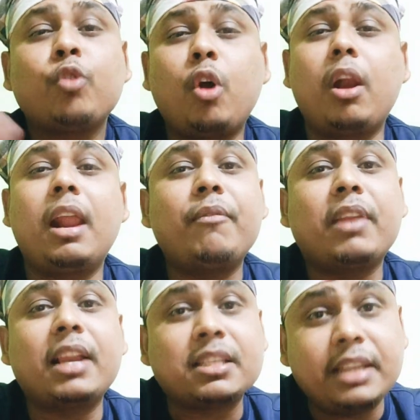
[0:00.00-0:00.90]
और लाइव
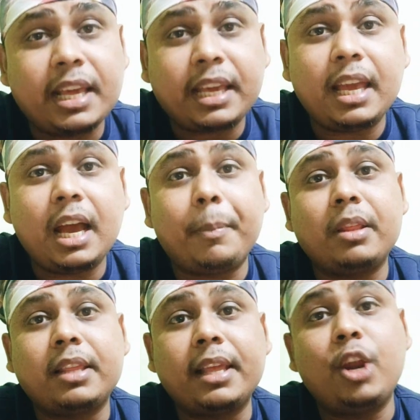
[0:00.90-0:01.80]
क्लास लेके
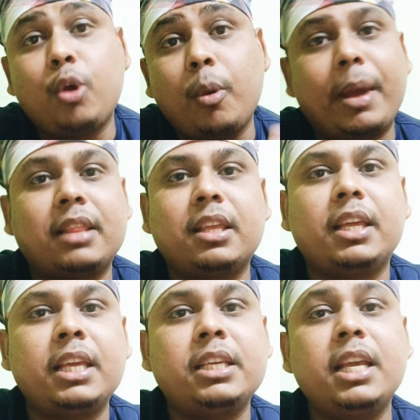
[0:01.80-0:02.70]
अपनी तैयारी को बेहतर
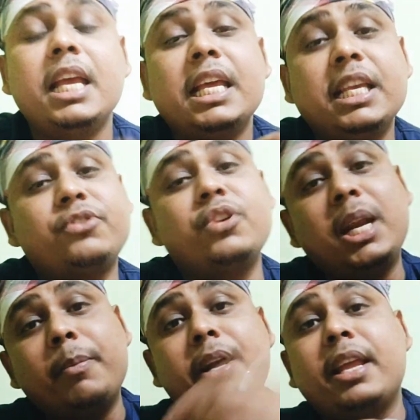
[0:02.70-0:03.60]
कीजिए
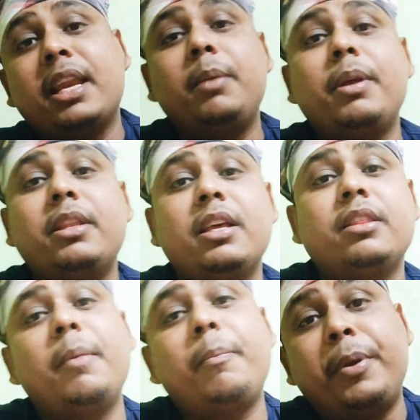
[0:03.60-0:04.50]
स्टडी मटेरियल भी
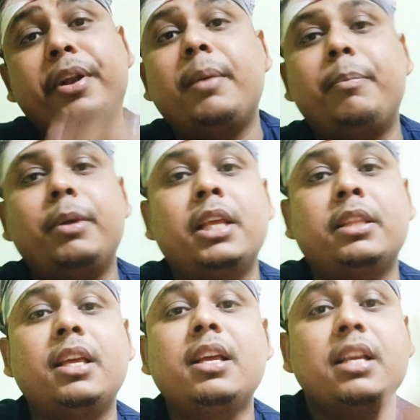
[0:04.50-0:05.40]
देते हैं पीडीएफ भी
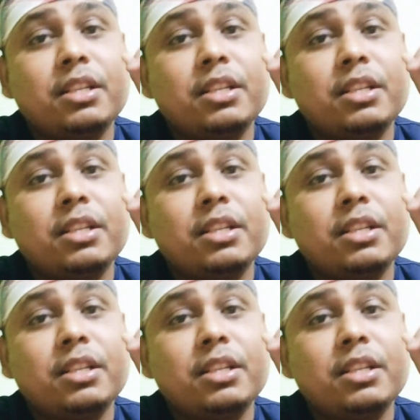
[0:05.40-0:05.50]
देते हैं